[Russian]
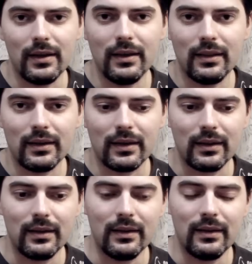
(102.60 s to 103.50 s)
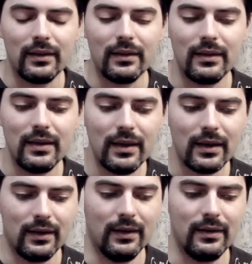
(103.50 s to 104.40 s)
Это
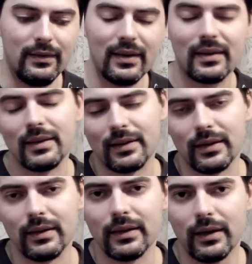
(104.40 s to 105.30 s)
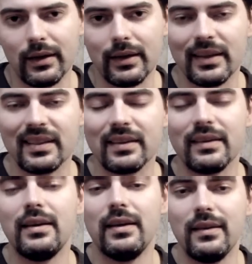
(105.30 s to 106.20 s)
не техника игры,
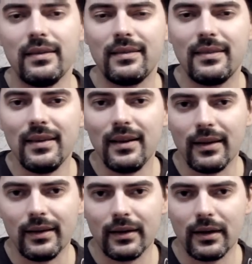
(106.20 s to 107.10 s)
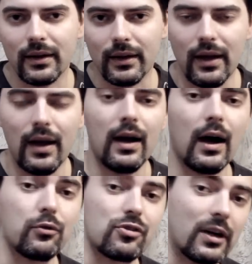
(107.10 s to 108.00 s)
это стиль игры.
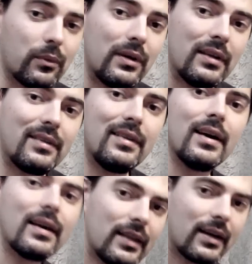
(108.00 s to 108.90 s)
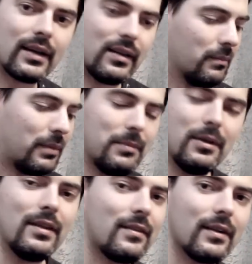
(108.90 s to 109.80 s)
А уж какой техникой
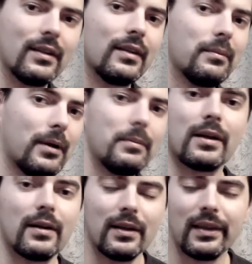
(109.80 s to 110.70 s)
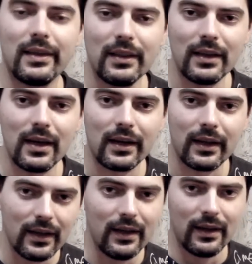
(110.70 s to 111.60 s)
применительно, например,
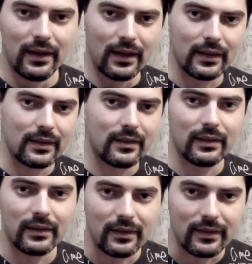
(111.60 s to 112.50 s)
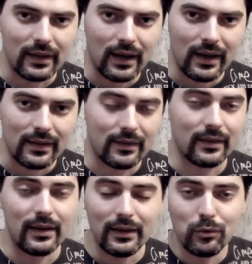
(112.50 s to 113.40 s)
гитаре это дело
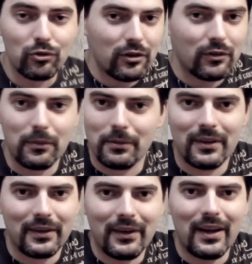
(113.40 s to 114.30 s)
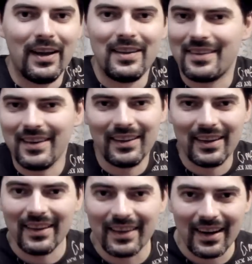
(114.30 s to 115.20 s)
достигается. Это уже, собственно говоря, дело
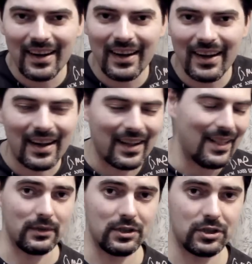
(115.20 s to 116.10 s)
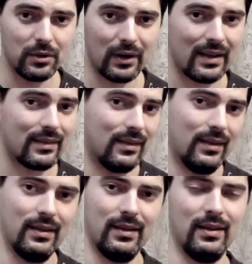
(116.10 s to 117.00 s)
игрока. Еще раз.
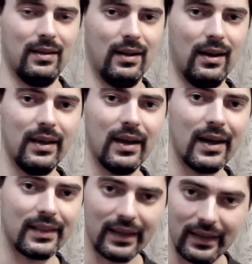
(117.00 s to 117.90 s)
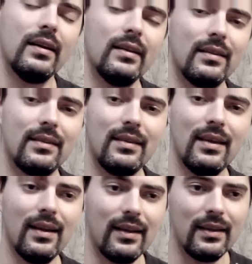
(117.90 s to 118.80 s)
Легато.
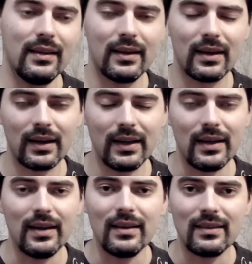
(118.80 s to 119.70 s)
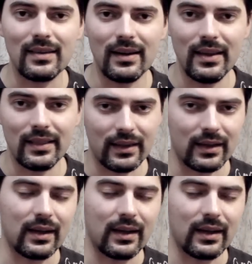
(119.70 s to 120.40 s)
Стиль игры слитно.